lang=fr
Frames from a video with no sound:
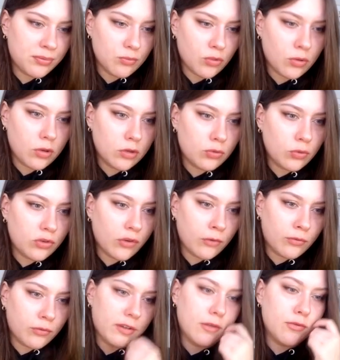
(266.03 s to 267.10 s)
Bon, tout le temps que
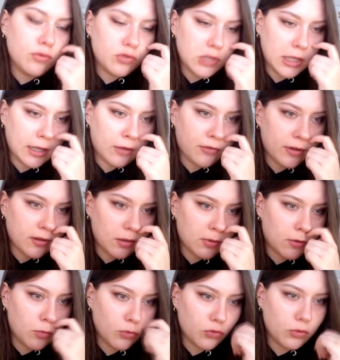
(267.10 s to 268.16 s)
vous avez vu, j'ai rien fait, c'est
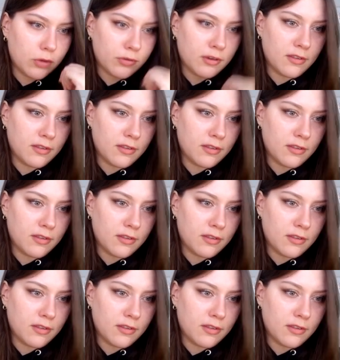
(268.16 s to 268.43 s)
parce que mon jeu a